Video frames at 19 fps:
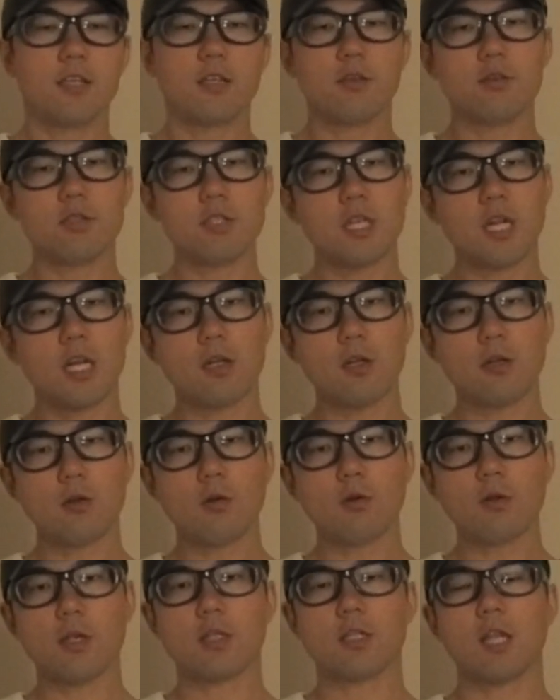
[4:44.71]

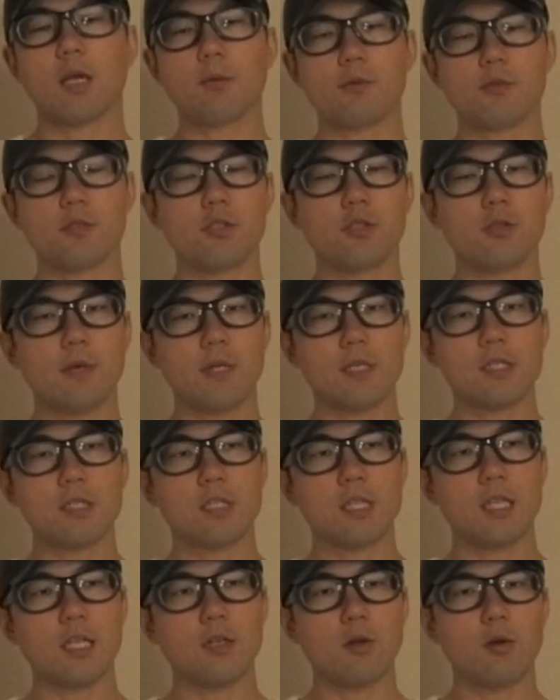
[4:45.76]
ニュージーランドドルだと多分
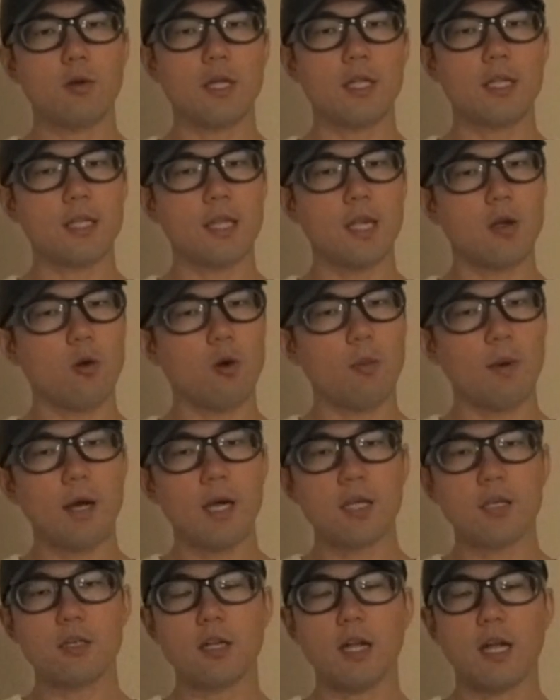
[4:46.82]
USD の1.5
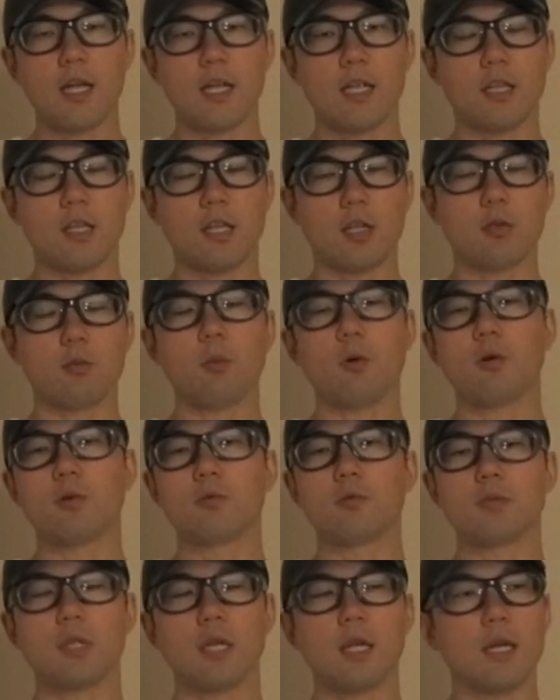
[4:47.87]
倍ぐらいだと
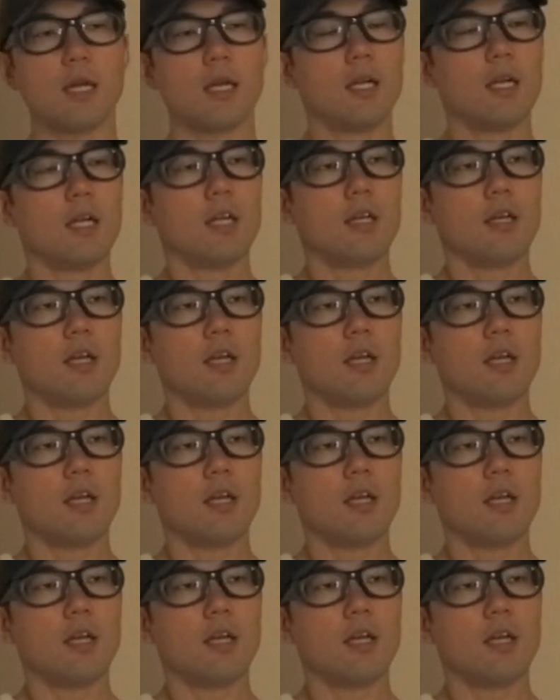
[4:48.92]
思うんで、